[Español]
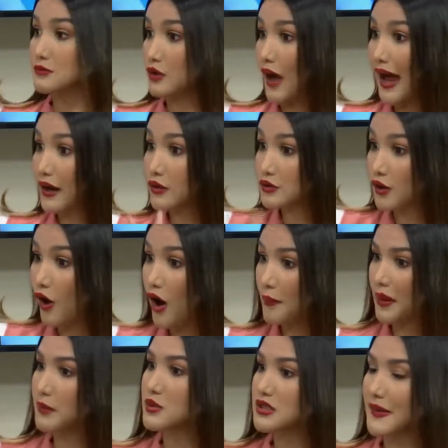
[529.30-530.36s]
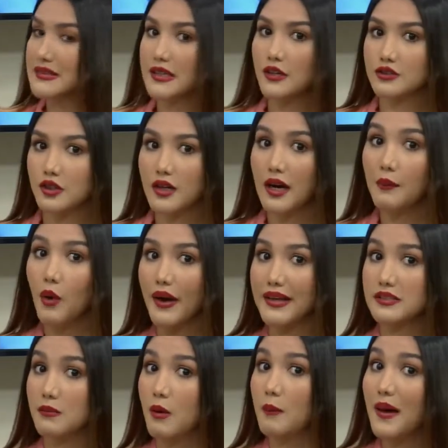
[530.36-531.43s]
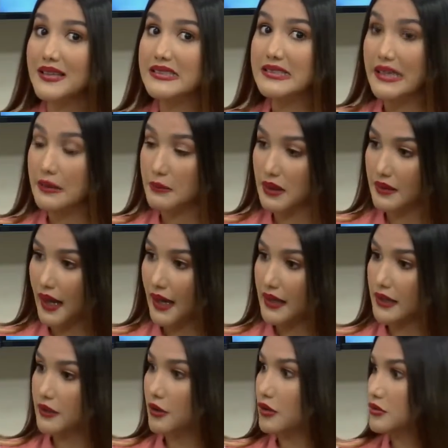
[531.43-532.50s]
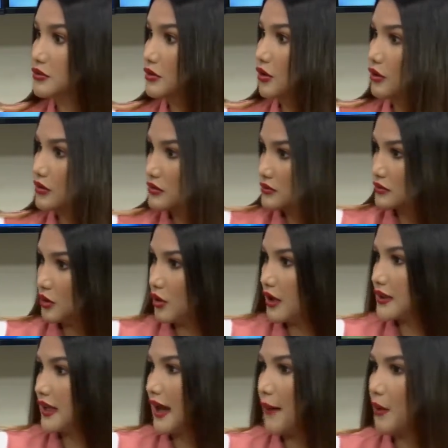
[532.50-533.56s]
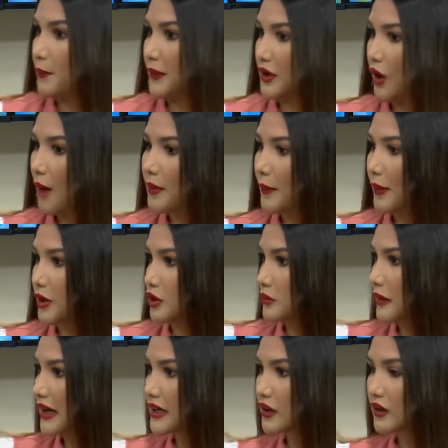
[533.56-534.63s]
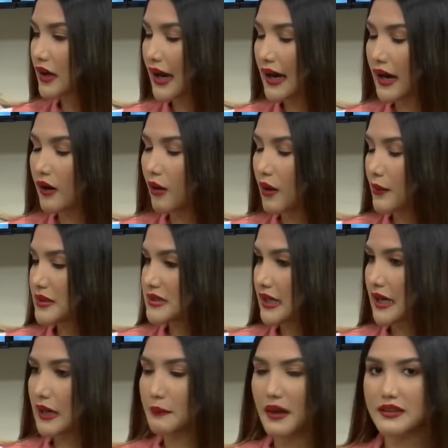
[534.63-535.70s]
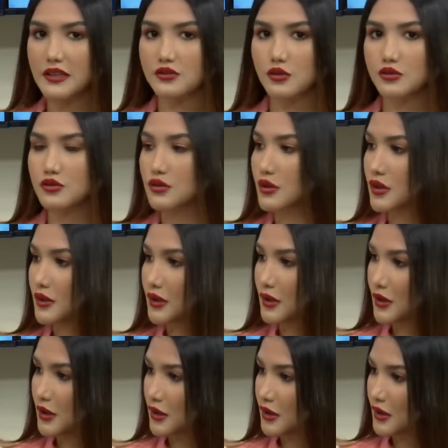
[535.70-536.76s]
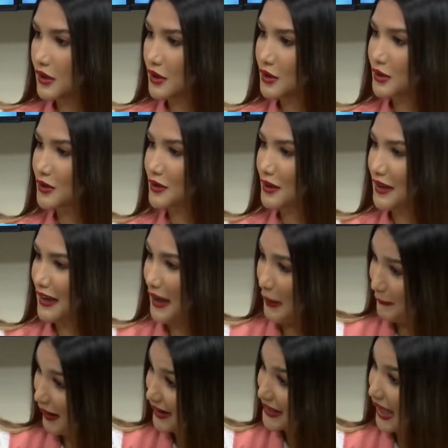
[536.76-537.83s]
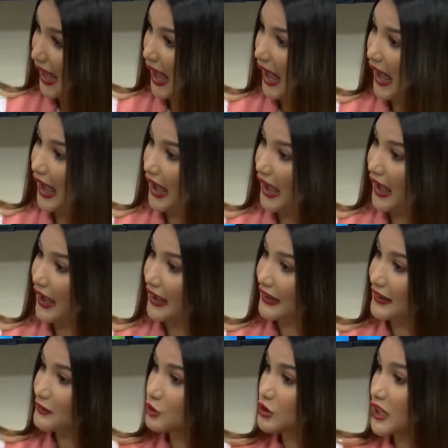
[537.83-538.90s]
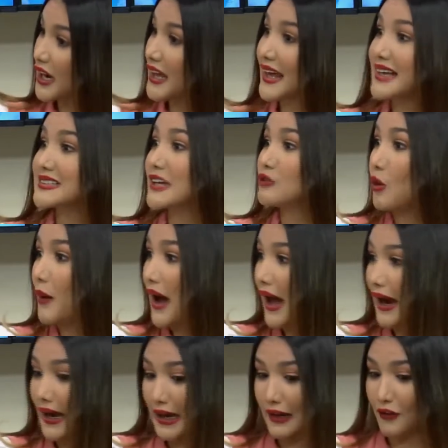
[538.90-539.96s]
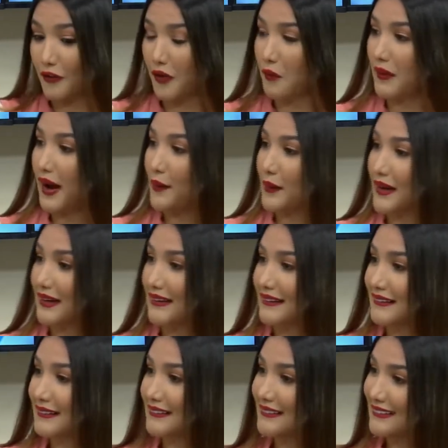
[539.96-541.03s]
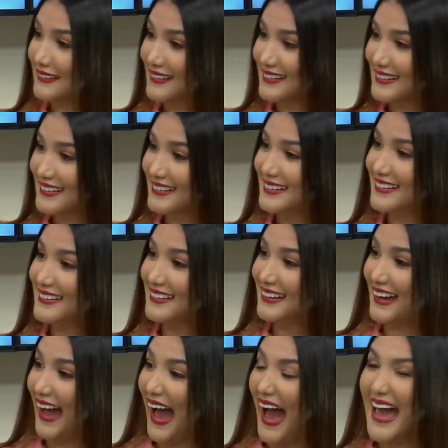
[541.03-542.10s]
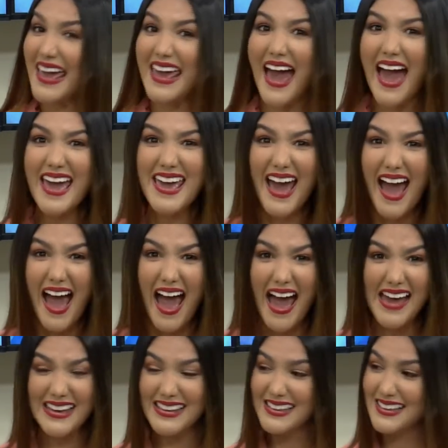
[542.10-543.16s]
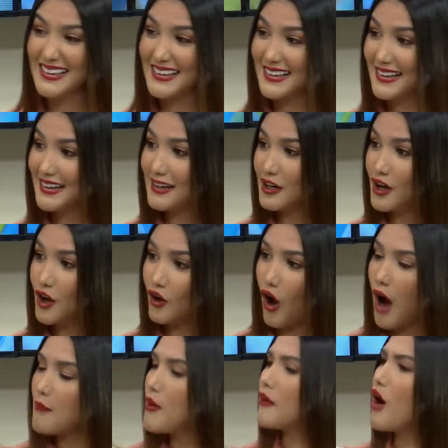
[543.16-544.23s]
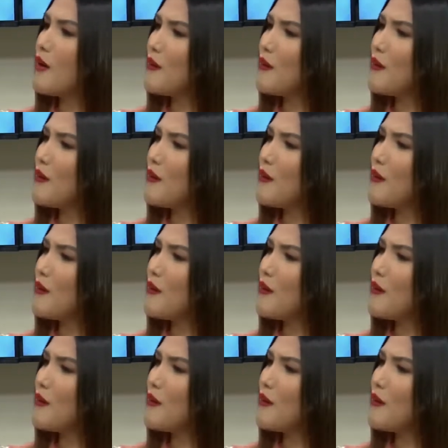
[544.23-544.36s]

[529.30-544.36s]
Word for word: a, los hombres, muchas veces nosotros las mujeres somos más tímidas y no, no, no le tiramos piropos, pero yo imagino que a la loba a veces que le mandan. Bien, al DJ le mandan DJ. Es verdad. Al DJ tienen que hacer tu barrido de una vez. Al DJ le mandan su día y le mandan, ay, fotos y de ¿Cómo, todo. ¿Cómo